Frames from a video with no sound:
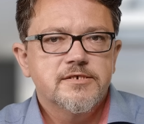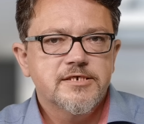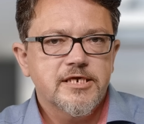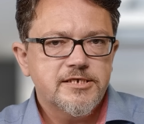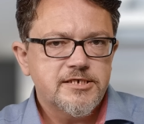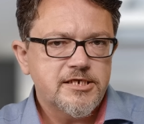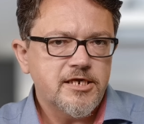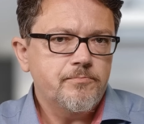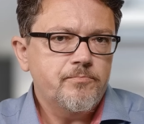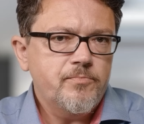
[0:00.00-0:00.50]
За
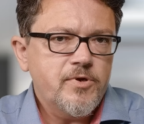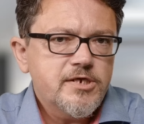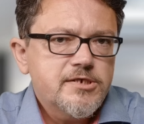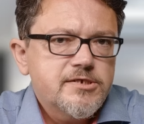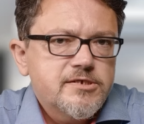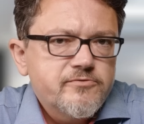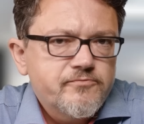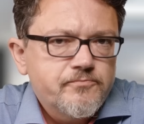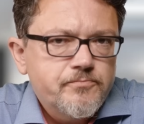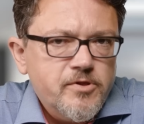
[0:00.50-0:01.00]
7
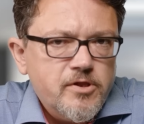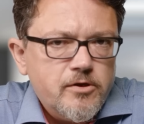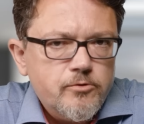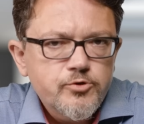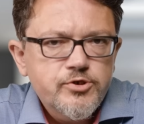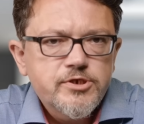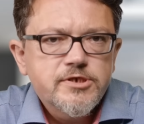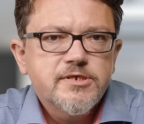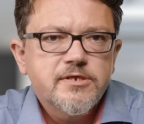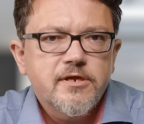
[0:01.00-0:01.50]
месяцев в
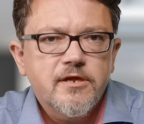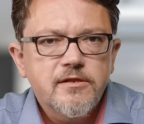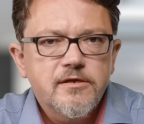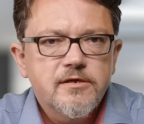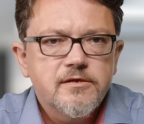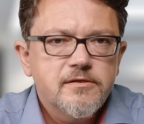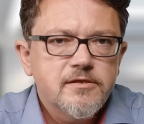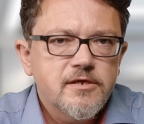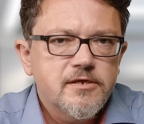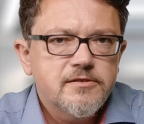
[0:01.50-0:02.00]
Беларуси
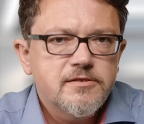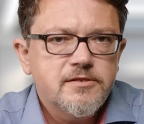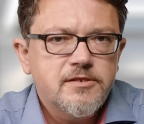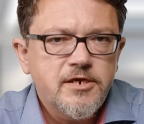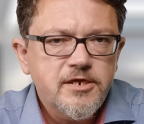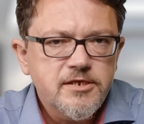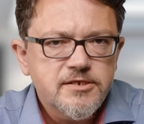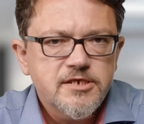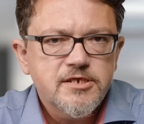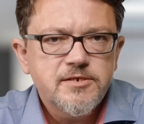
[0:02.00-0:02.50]
стало на
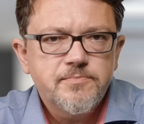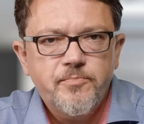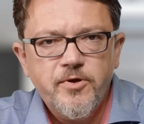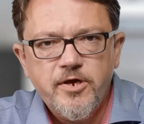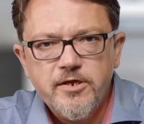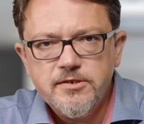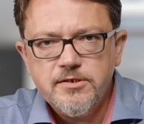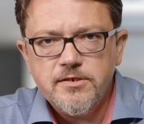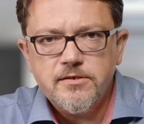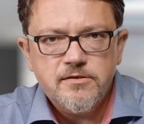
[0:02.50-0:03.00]

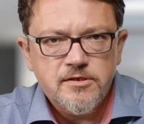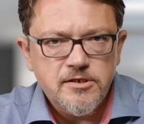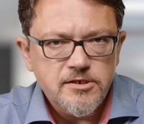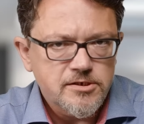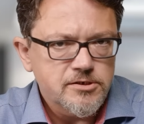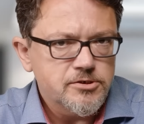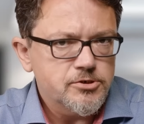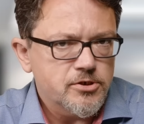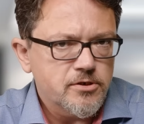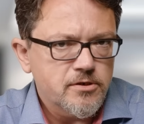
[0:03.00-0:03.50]
35
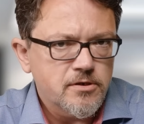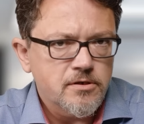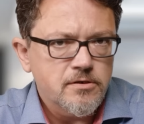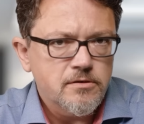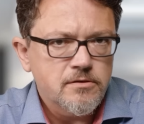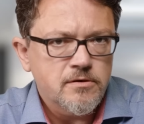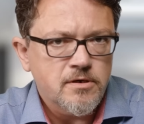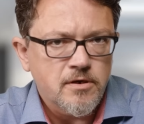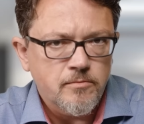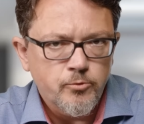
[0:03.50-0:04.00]
тысяч
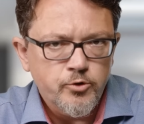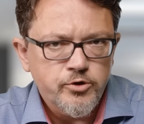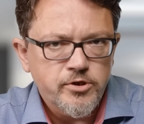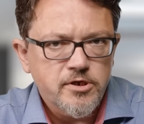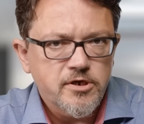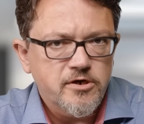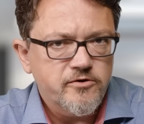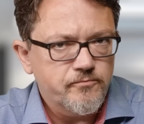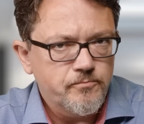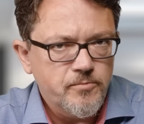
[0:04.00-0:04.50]

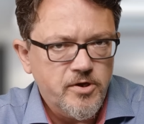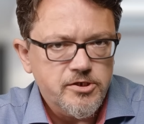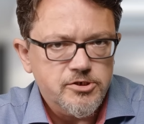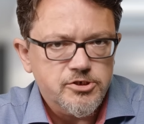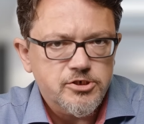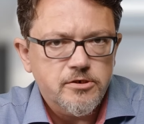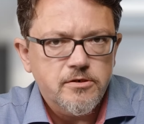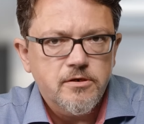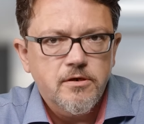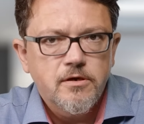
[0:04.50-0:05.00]
работников меньше.